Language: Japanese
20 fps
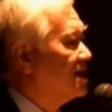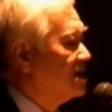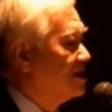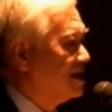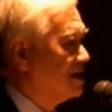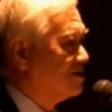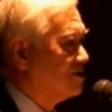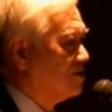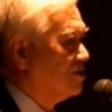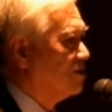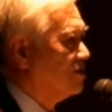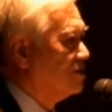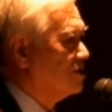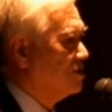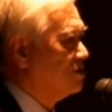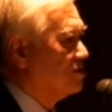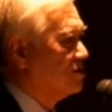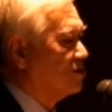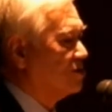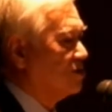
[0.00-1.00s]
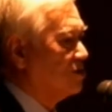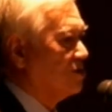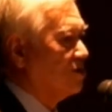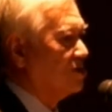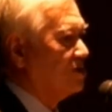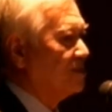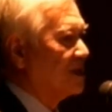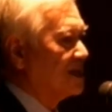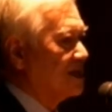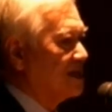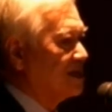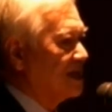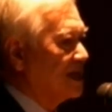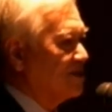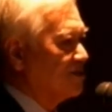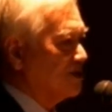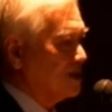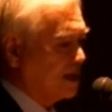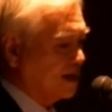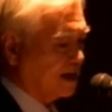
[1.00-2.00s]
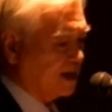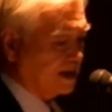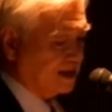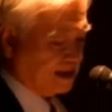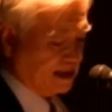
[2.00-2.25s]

えていくということを、まあ、全体として外